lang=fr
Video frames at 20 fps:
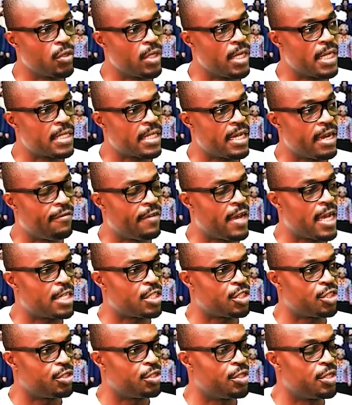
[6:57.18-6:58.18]
de
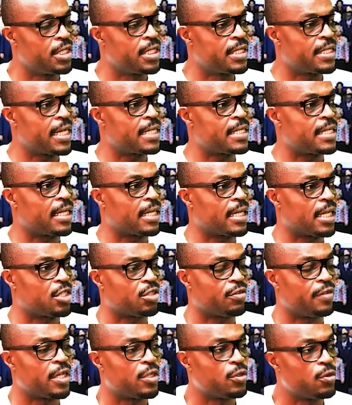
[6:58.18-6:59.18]
l'esclavage de
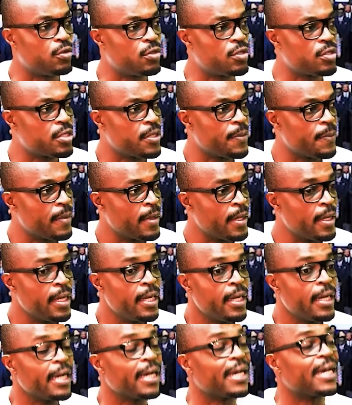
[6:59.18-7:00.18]
1792,
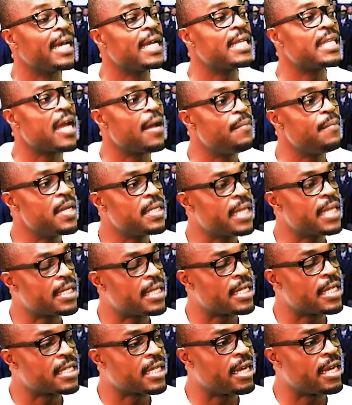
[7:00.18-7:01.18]
rétablit cet
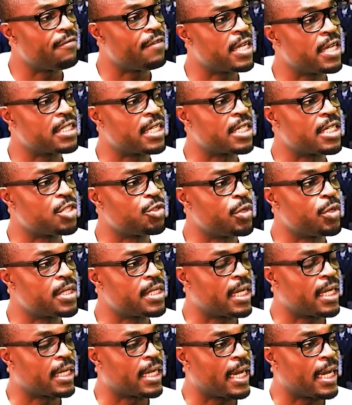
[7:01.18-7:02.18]
esclavage en
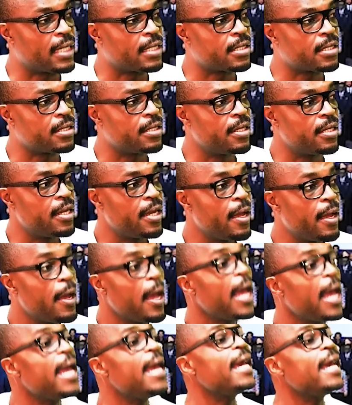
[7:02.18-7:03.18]
1804
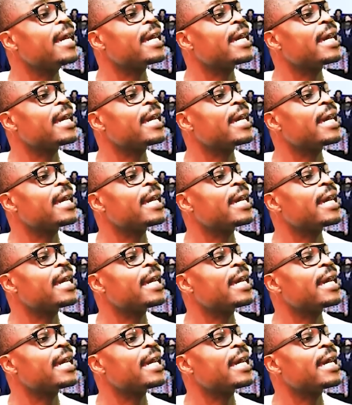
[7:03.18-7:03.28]
et